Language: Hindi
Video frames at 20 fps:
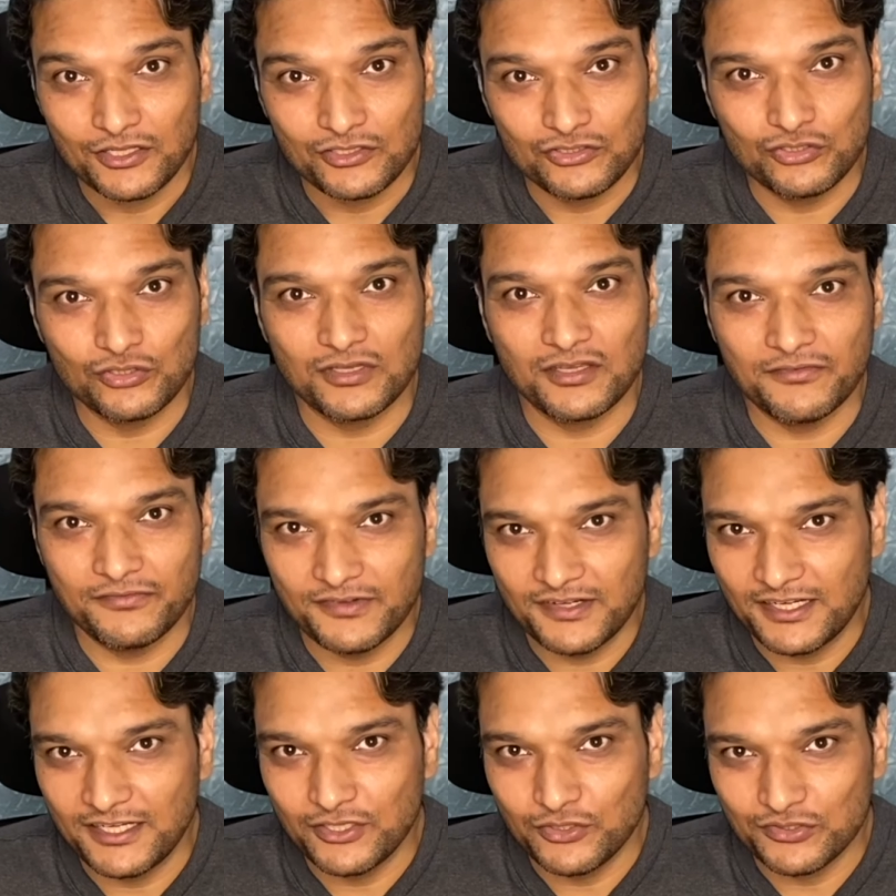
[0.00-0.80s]
जो कि
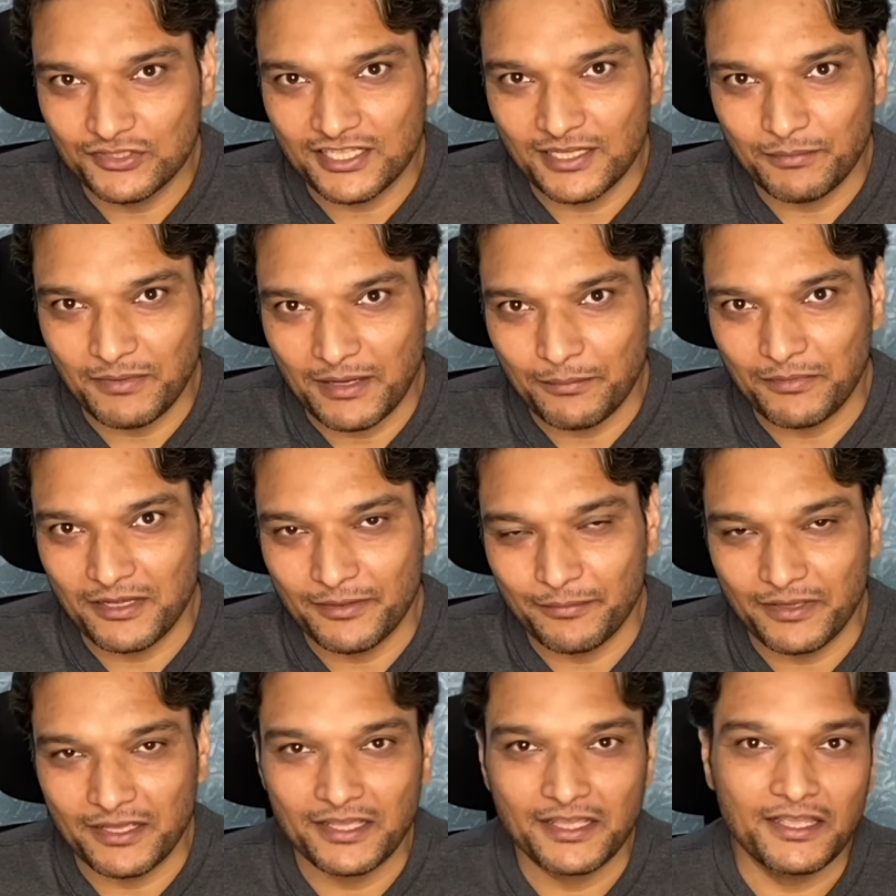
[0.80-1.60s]
वीडियोज़ के मामले
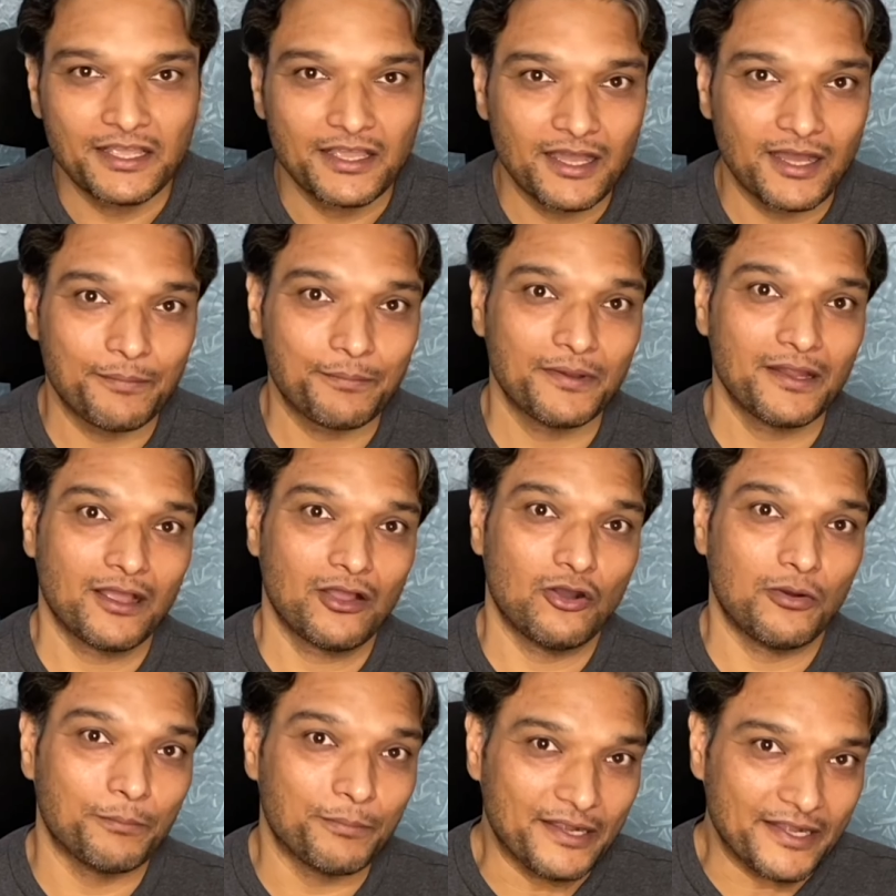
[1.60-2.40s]
में अपने
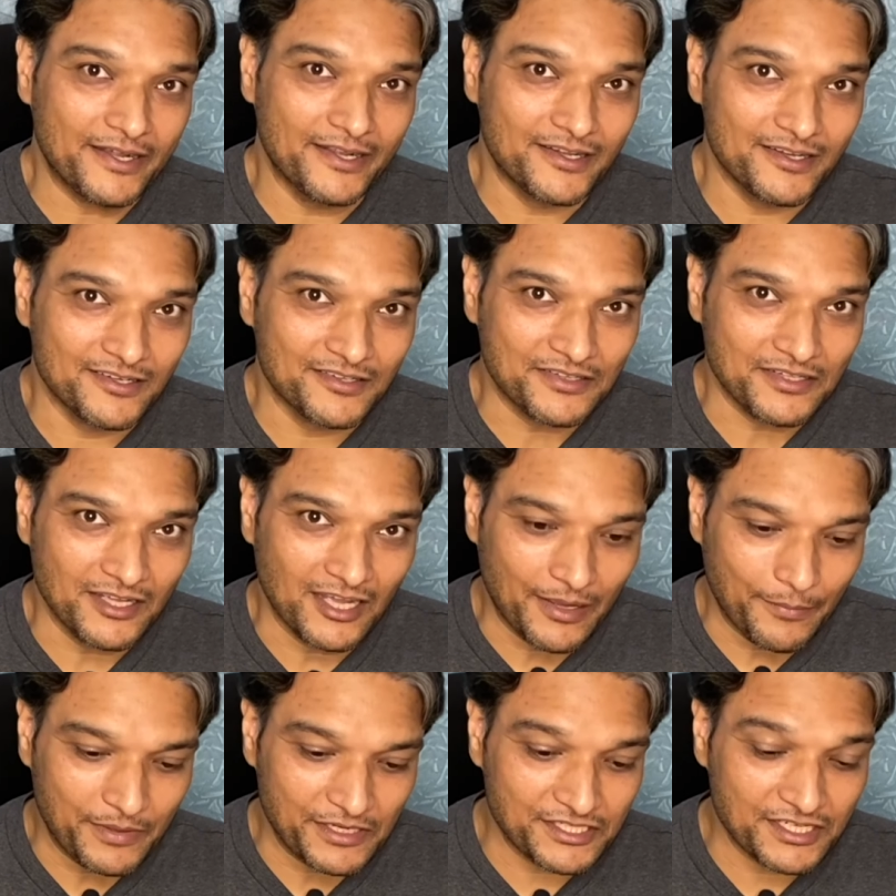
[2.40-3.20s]
कॉम्पिटिटर से
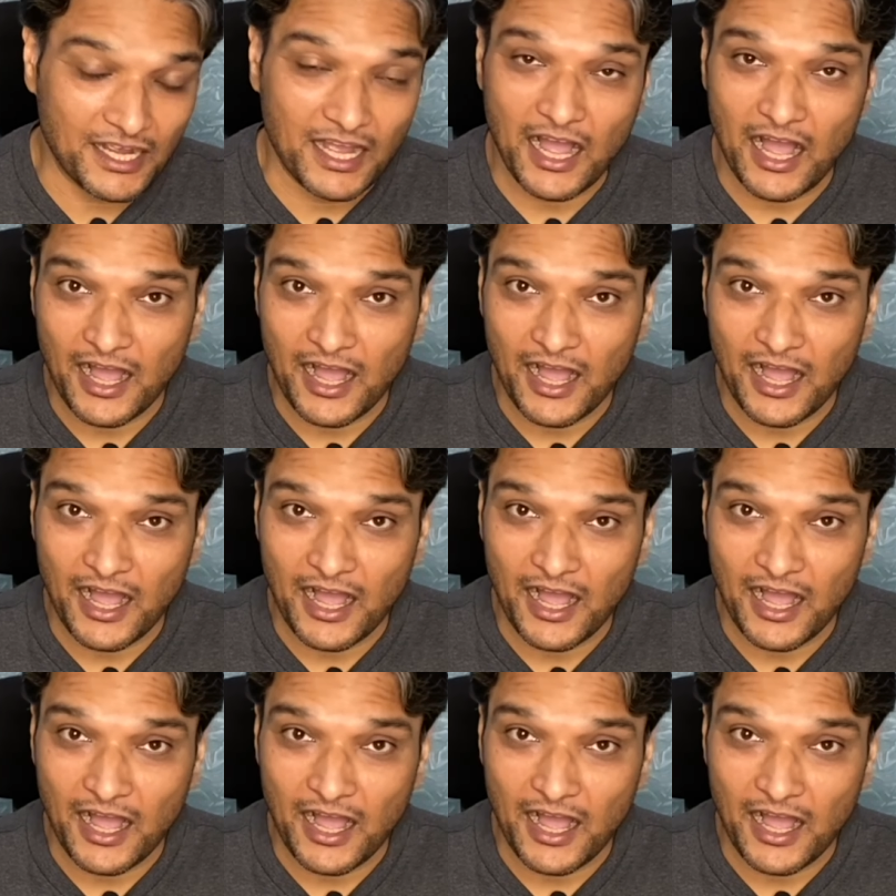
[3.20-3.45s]
हमेशा